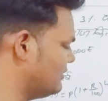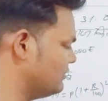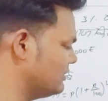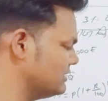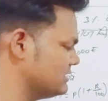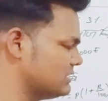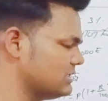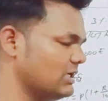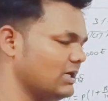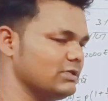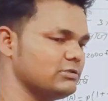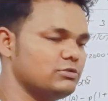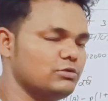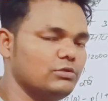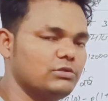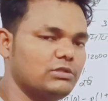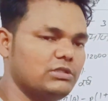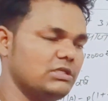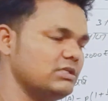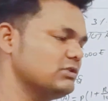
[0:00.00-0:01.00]
क्या होगी सात
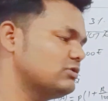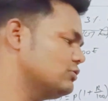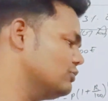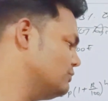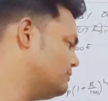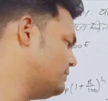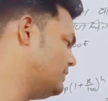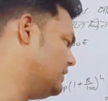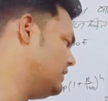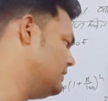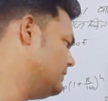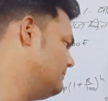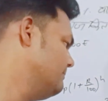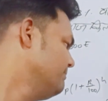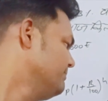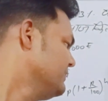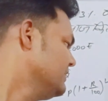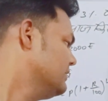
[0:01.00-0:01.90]
सौ तीस रुपये